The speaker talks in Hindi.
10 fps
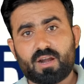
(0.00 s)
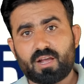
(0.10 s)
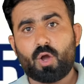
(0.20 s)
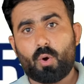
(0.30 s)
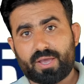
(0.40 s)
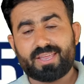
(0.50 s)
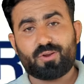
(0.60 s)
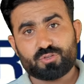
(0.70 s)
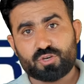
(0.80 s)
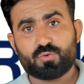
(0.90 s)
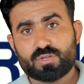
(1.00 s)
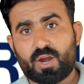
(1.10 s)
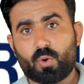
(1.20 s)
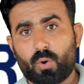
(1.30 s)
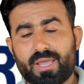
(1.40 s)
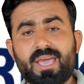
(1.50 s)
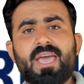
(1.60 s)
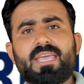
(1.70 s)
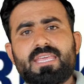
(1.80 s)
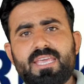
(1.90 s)
श्रीलंका हो गई न्यूजीलैंड हो गई
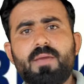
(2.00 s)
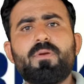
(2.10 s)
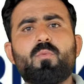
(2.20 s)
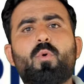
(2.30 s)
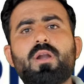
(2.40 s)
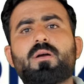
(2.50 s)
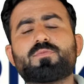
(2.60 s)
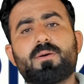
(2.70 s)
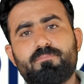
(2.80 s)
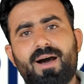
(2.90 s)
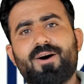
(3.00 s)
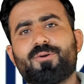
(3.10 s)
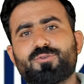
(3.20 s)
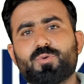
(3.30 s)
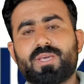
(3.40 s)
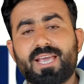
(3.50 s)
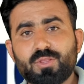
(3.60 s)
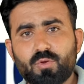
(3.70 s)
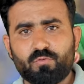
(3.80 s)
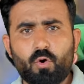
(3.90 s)
ये भी वर्ल्ड कप से बाहर हो चुकी
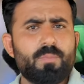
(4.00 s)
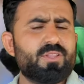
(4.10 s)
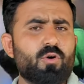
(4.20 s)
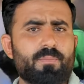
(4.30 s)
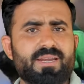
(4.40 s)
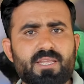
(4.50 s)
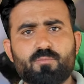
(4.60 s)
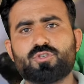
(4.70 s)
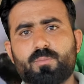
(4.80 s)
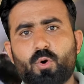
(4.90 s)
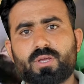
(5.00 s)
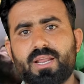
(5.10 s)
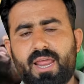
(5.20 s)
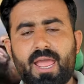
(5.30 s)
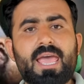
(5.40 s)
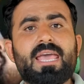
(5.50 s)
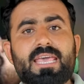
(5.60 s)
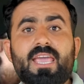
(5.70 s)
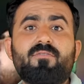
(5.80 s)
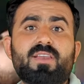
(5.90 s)
तो वो भी तो अपनी टीम को सपोर्ट कर रहे हैं
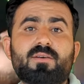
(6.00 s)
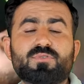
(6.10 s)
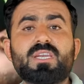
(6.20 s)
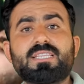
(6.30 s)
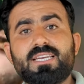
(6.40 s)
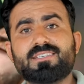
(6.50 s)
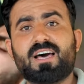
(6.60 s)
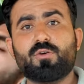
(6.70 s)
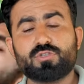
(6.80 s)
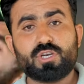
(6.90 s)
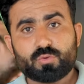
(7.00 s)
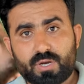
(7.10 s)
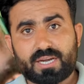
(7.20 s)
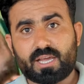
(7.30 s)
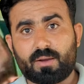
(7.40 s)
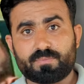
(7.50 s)
केन विलियमसन इतने सालों से न्यूजीलैंड के